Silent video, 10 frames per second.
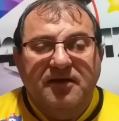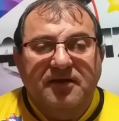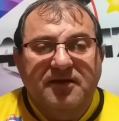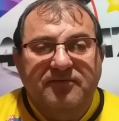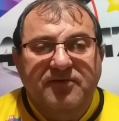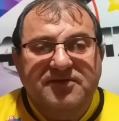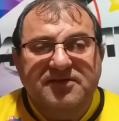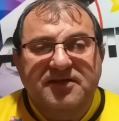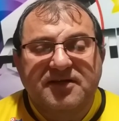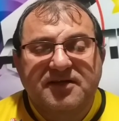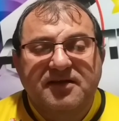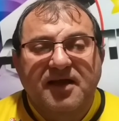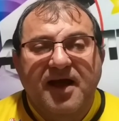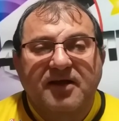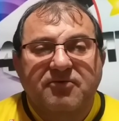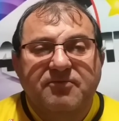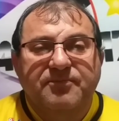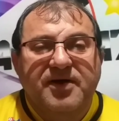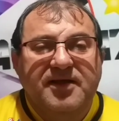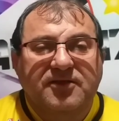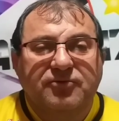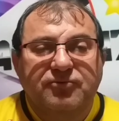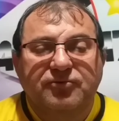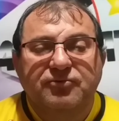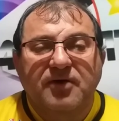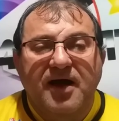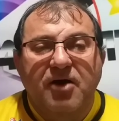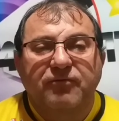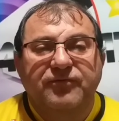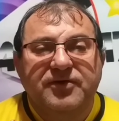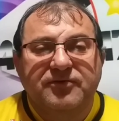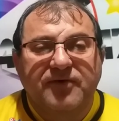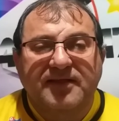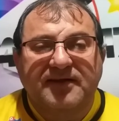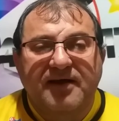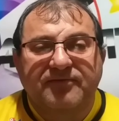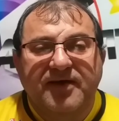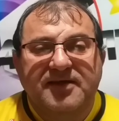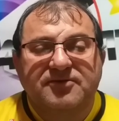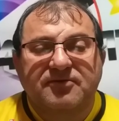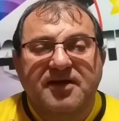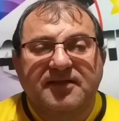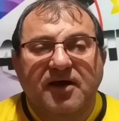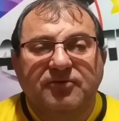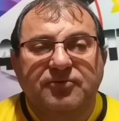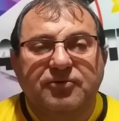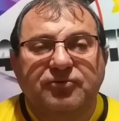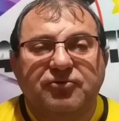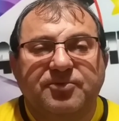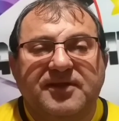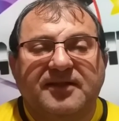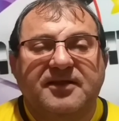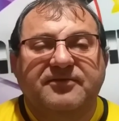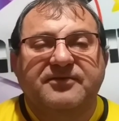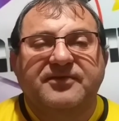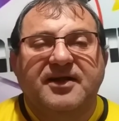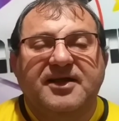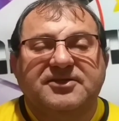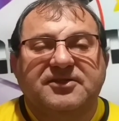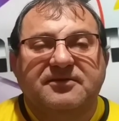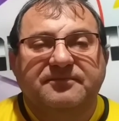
E você acompanha tudo ao vivo através do canal do YouTube da TV Floresta.